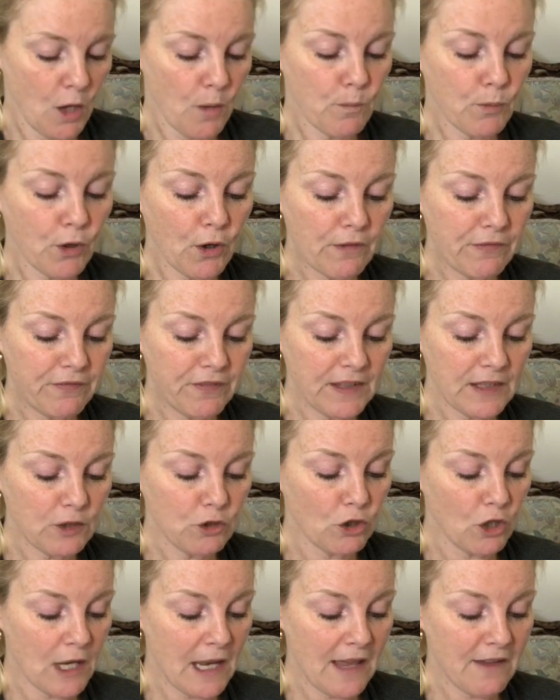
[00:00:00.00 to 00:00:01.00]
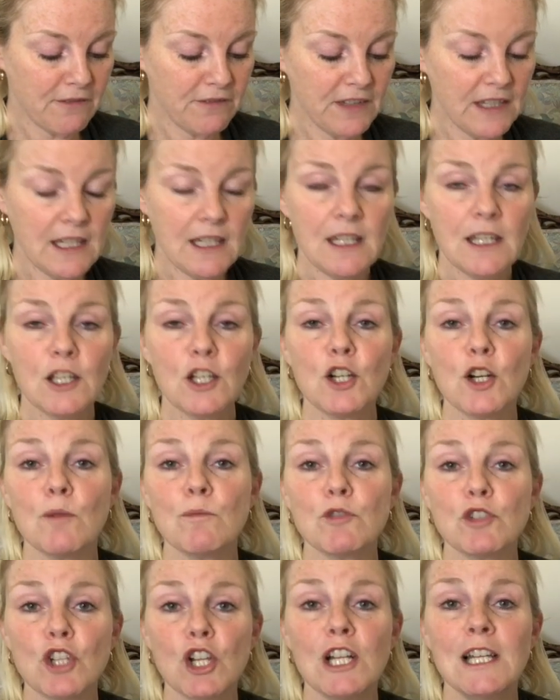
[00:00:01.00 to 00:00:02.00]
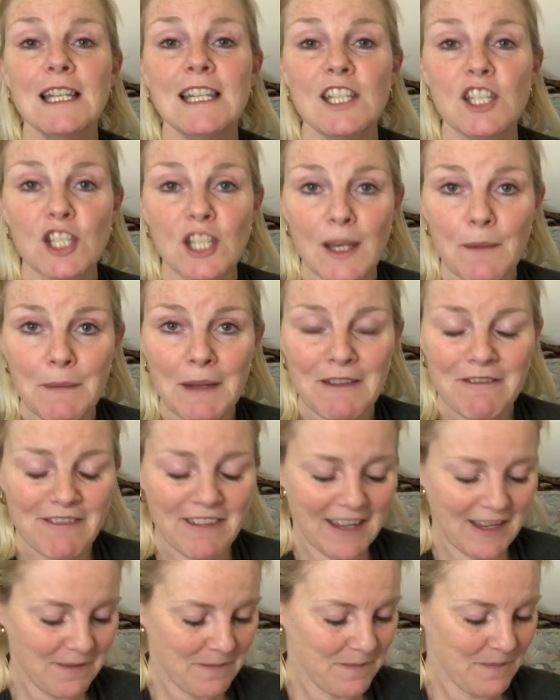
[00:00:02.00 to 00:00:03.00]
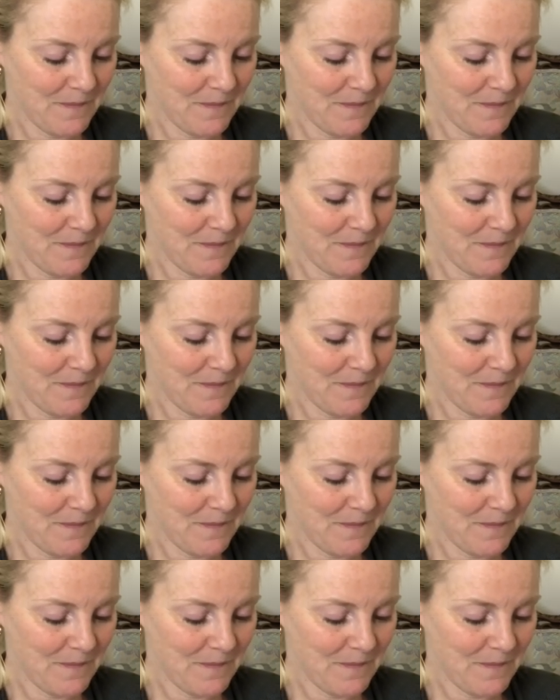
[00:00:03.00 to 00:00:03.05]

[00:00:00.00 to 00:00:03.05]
Profite de la vie comme je l'ai jamais fait.